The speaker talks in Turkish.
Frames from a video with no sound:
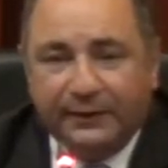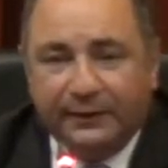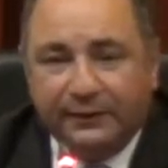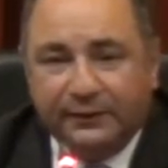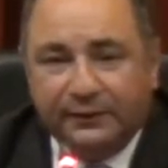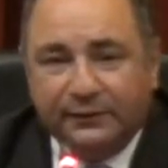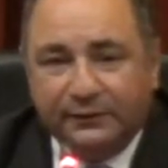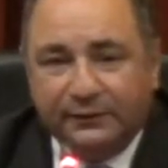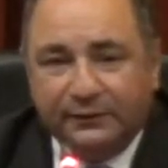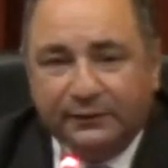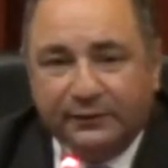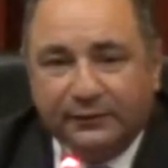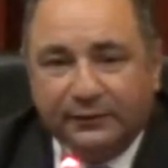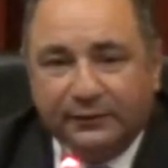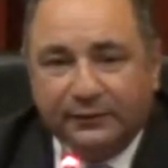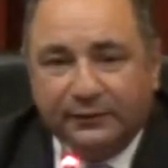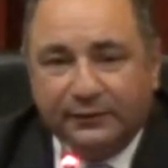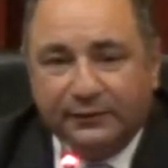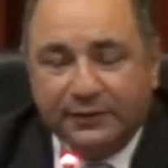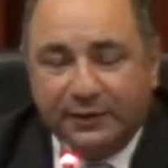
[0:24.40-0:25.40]
E,
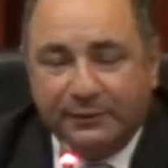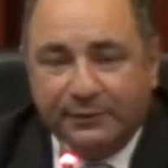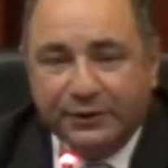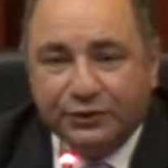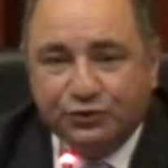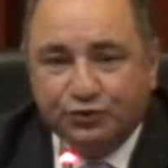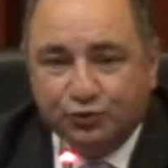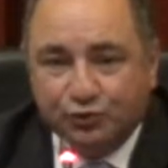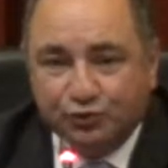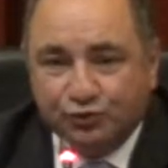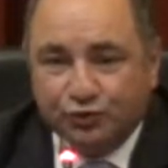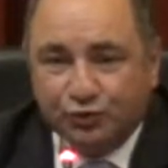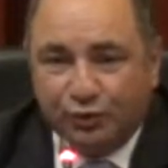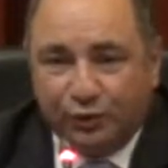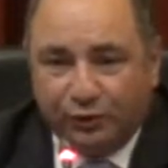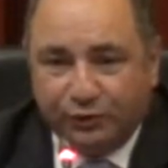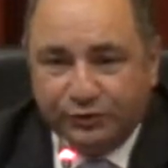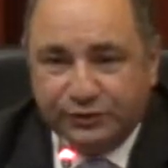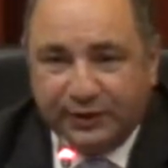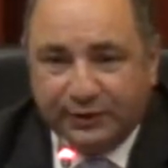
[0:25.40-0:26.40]
yabancı unsur
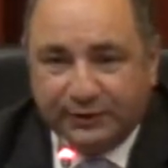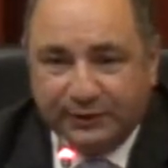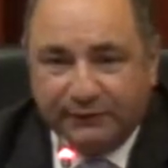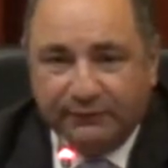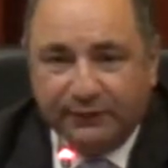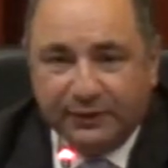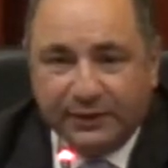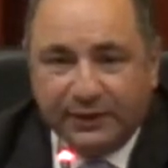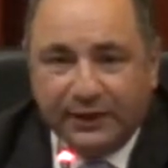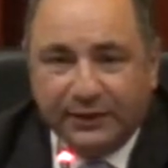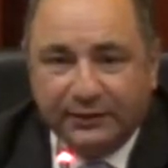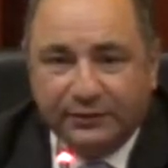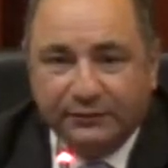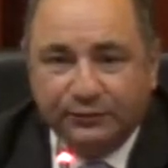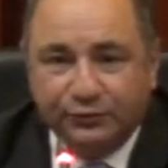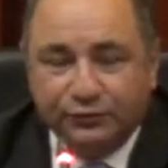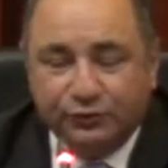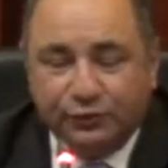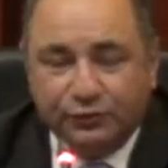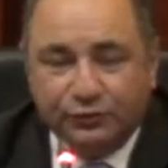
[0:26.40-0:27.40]
olacak. Devletlerde
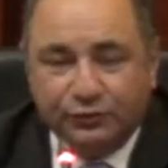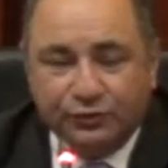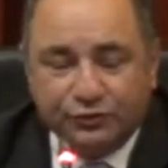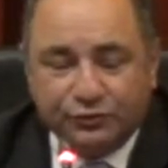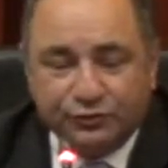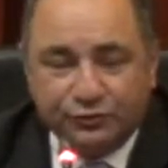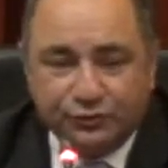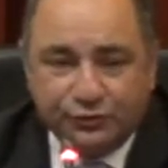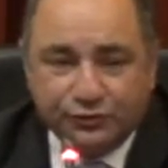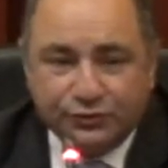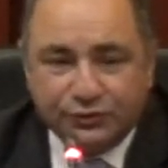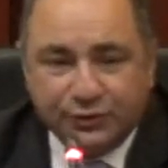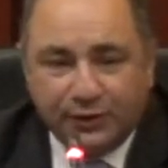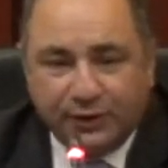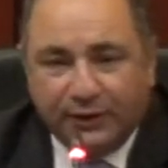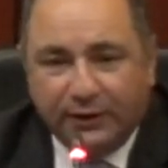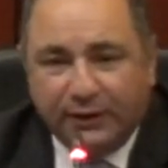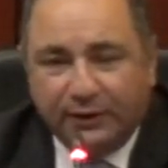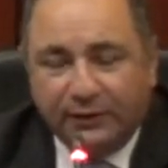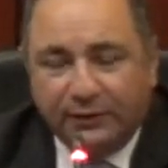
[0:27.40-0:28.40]
bunu okuyorsunuz
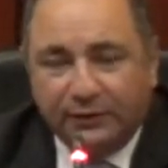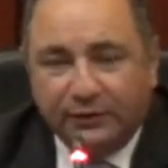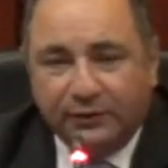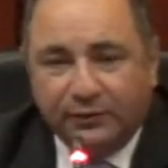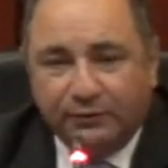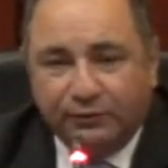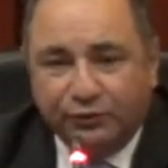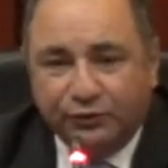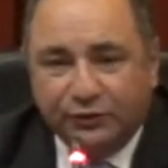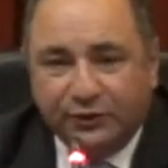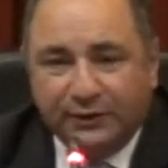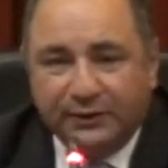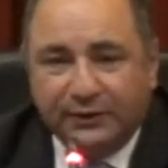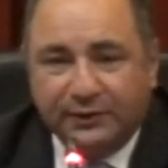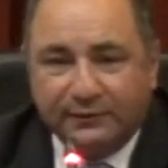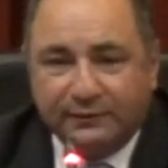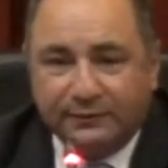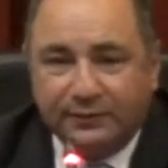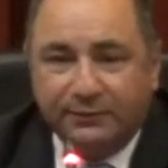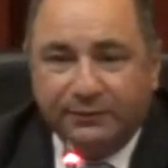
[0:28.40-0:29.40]
e, bunların
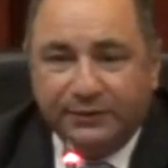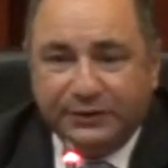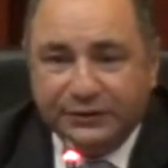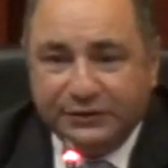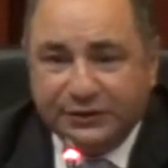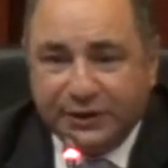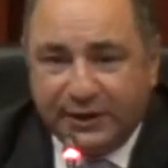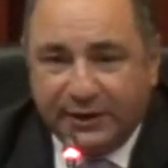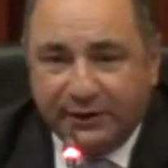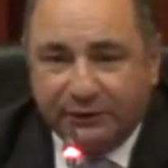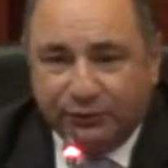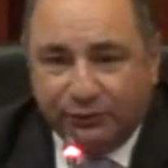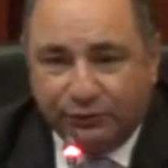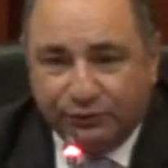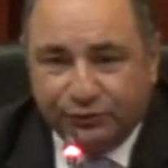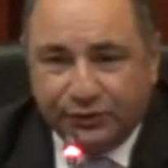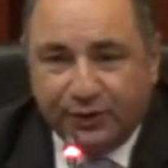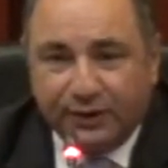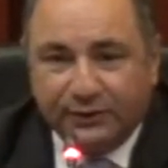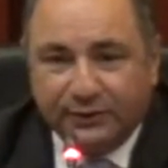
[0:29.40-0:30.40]
arasında bir ticaret
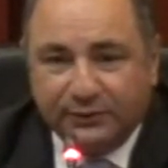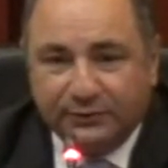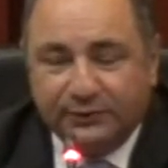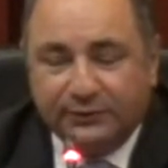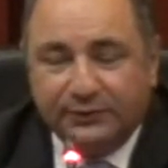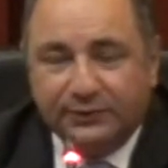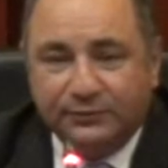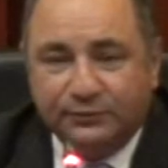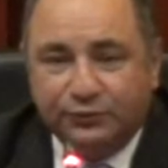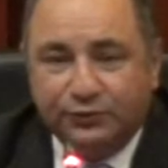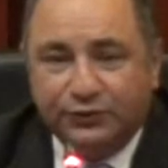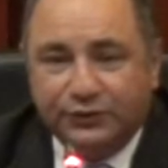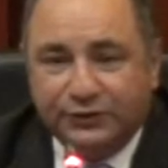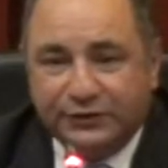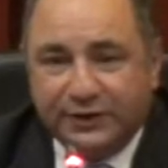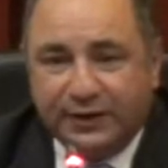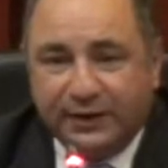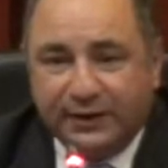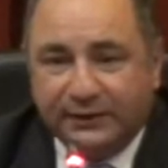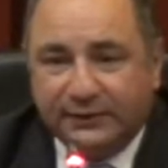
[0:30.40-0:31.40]
olacak. Bu
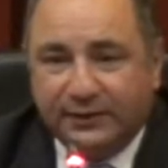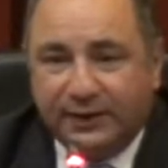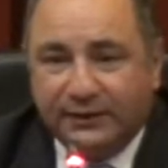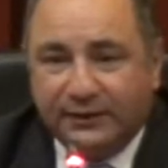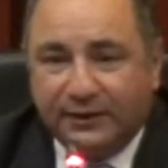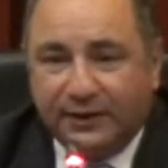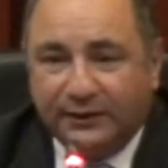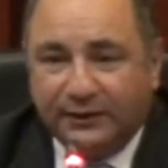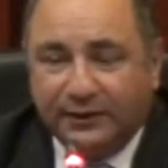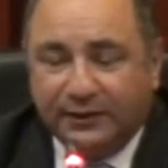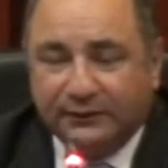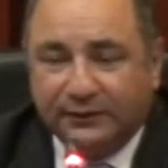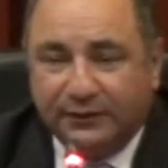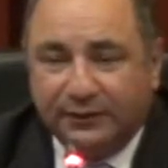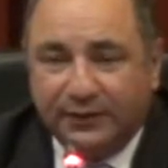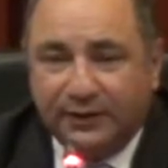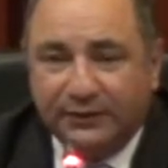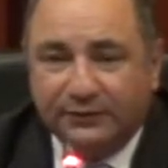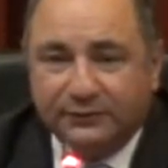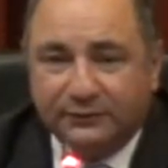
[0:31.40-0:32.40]
ticaretten
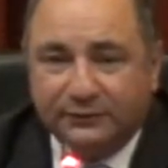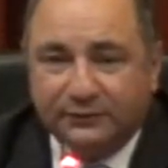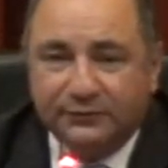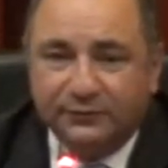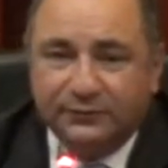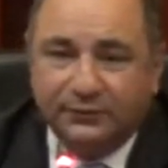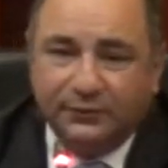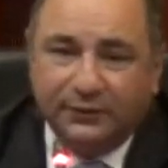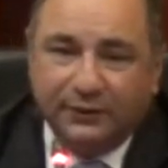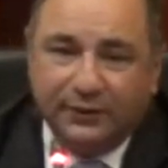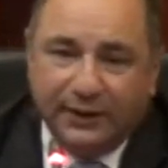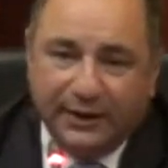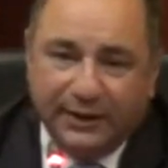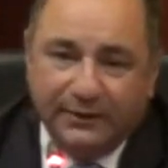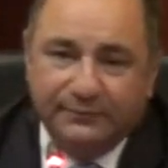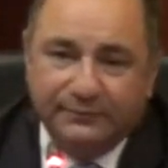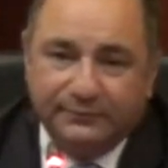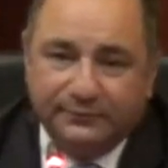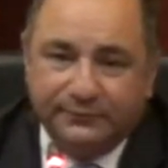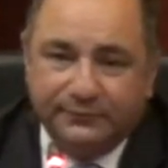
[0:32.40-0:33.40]
kaynaklanan
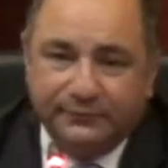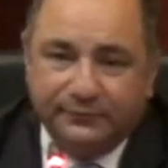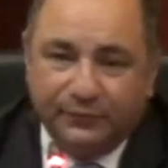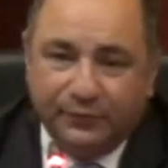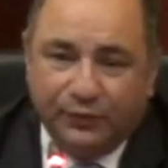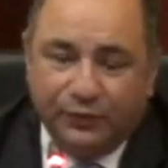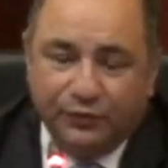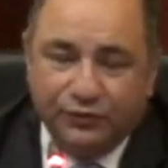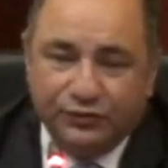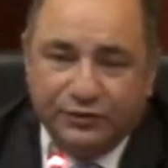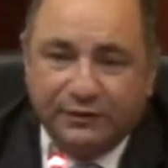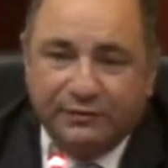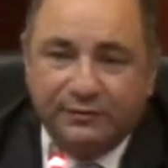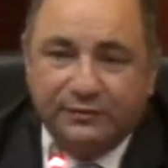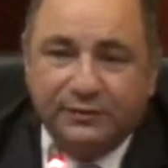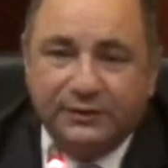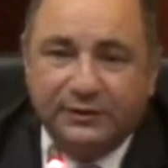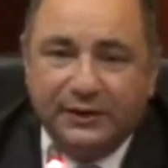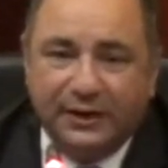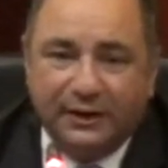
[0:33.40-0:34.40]
hem
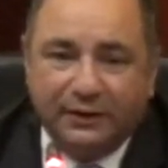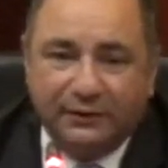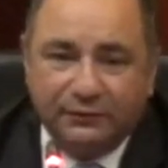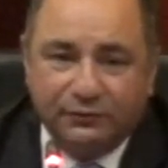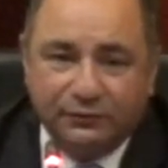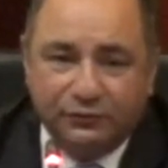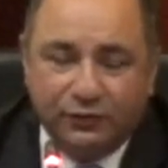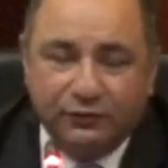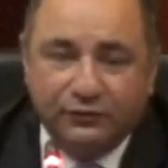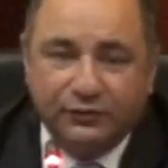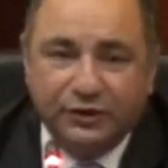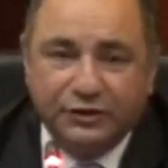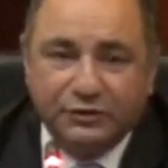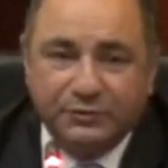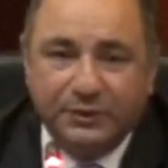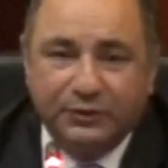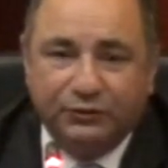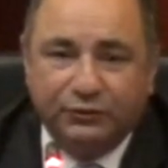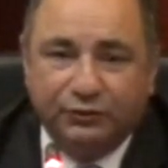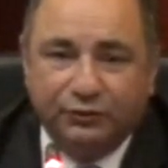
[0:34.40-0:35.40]
öncesinde
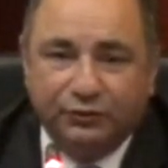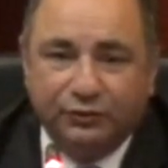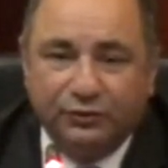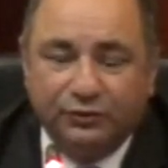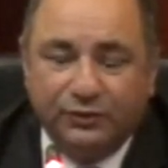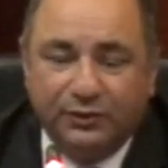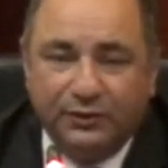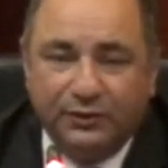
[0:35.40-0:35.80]
sözleşme türü